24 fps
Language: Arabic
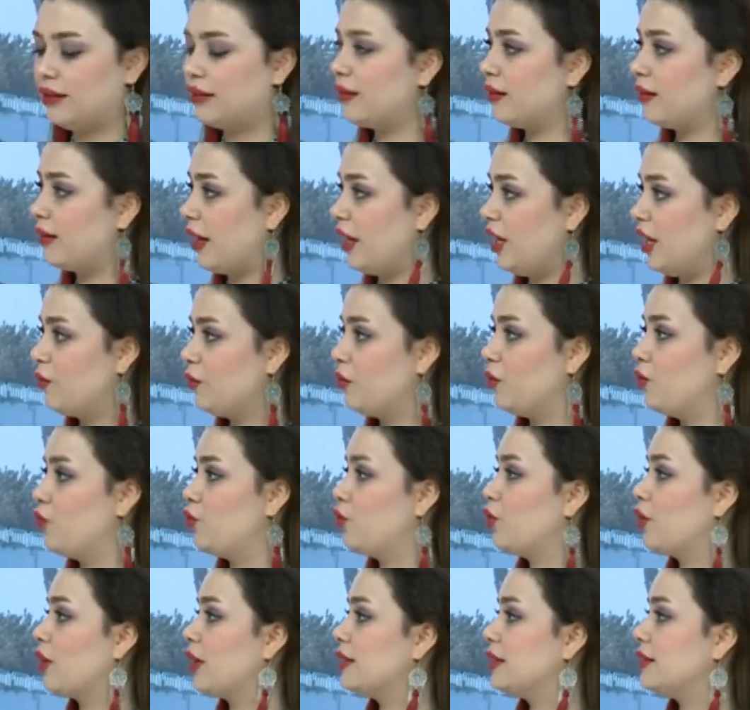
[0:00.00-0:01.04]
تعلم
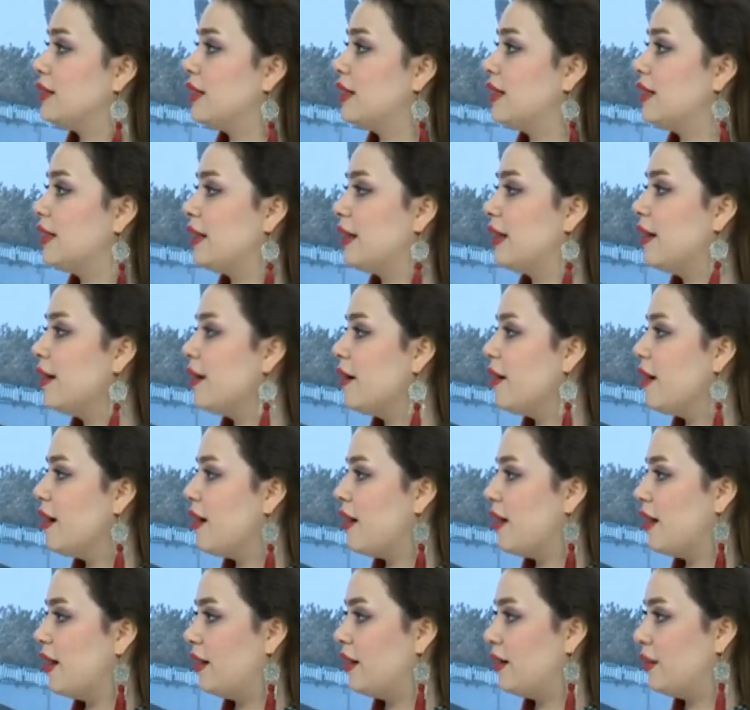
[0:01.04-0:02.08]
الفنون القتاليه
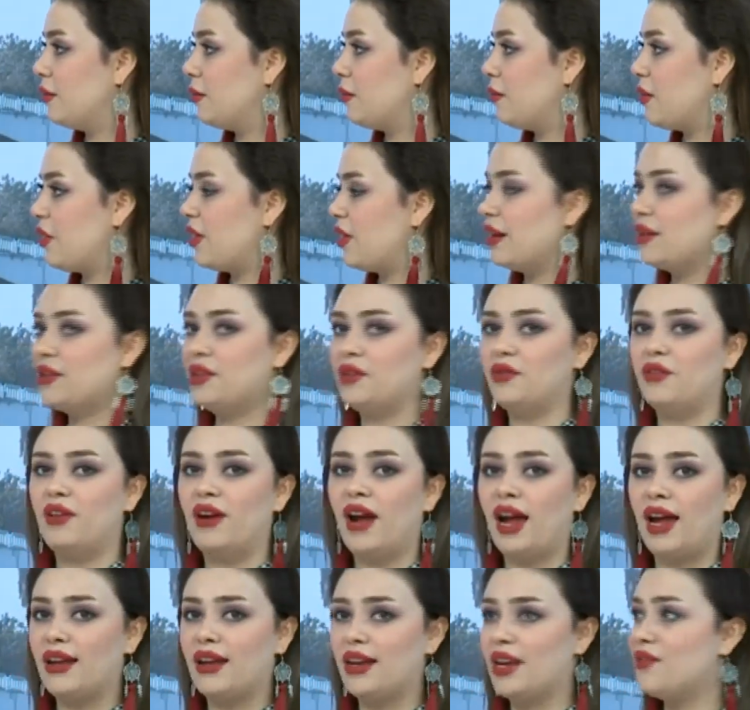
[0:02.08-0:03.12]
آه، مثلا الدفاع
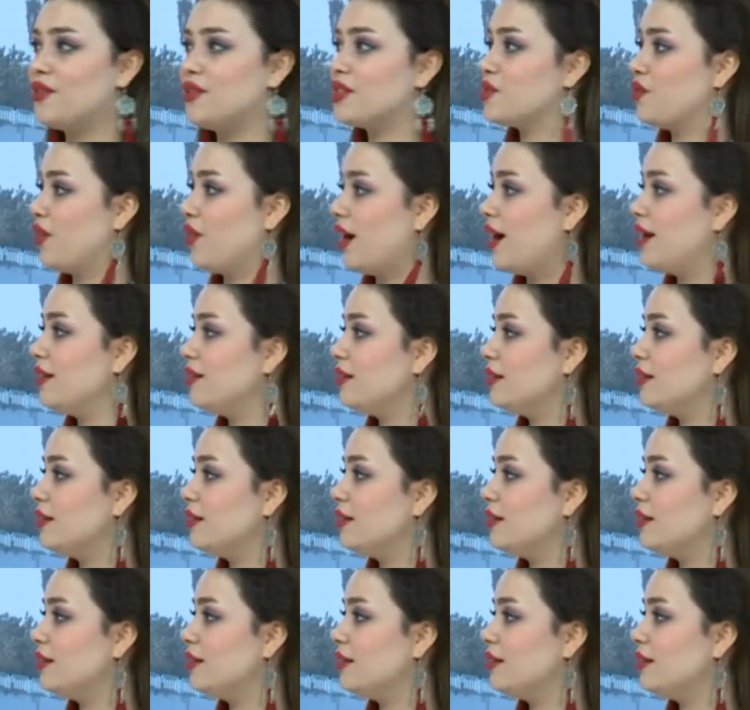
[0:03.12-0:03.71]
عن النفس فقط